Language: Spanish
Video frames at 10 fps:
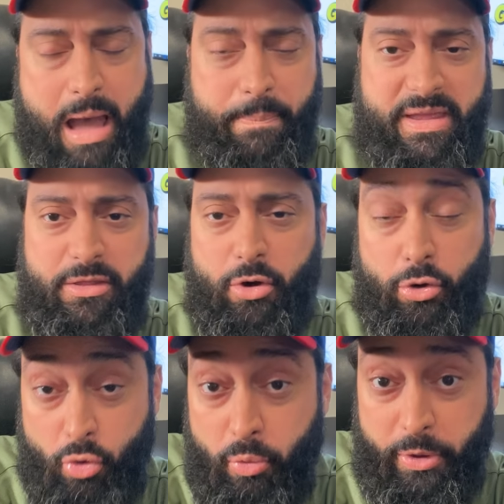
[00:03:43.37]
apellido
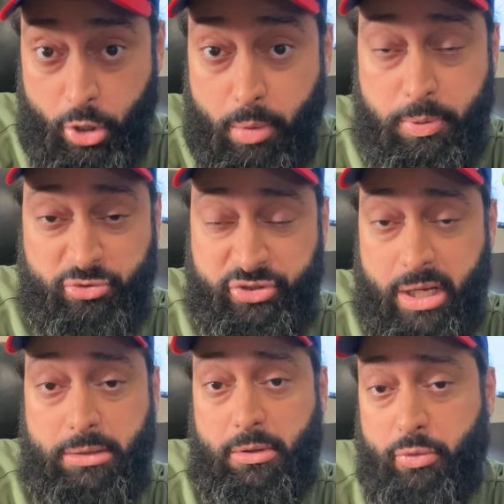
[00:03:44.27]
Rubio, por
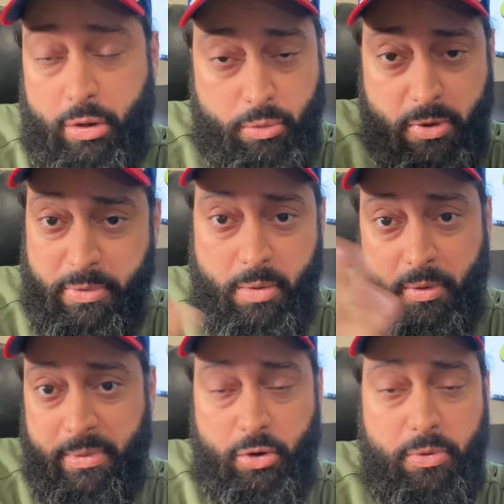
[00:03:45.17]
cierto, no es Rubio mío,
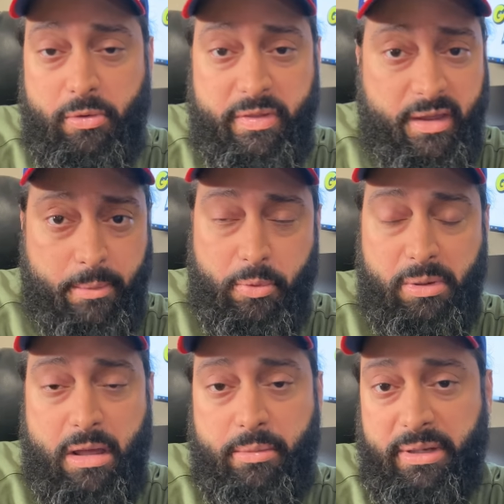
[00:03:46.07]
porque mi Rubio no es de
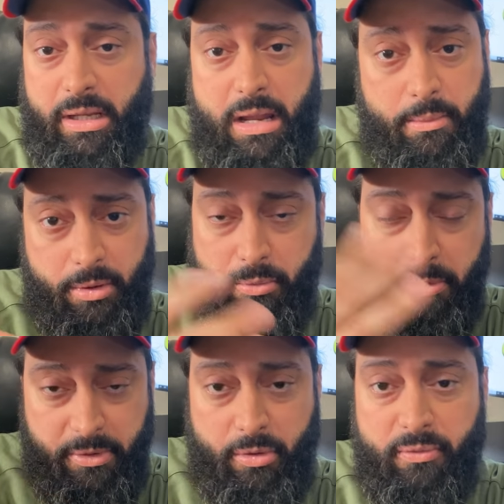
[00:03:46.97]
República Dominicana, mi
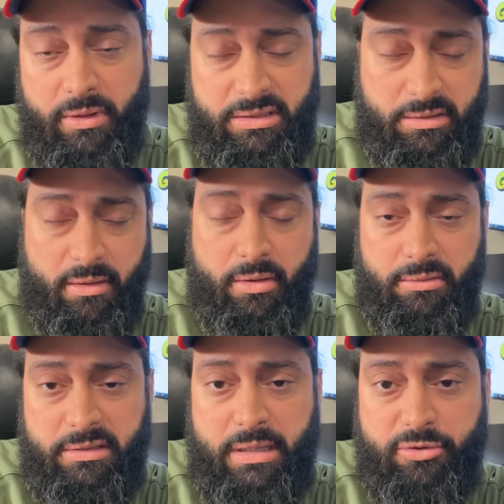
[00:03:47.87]
Rubio vino de,
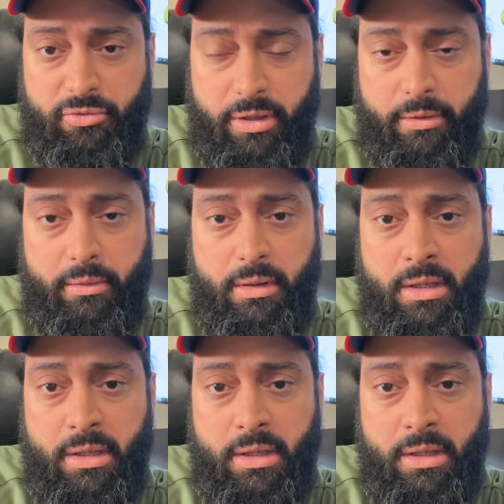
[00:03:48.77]
de Estados Unidos.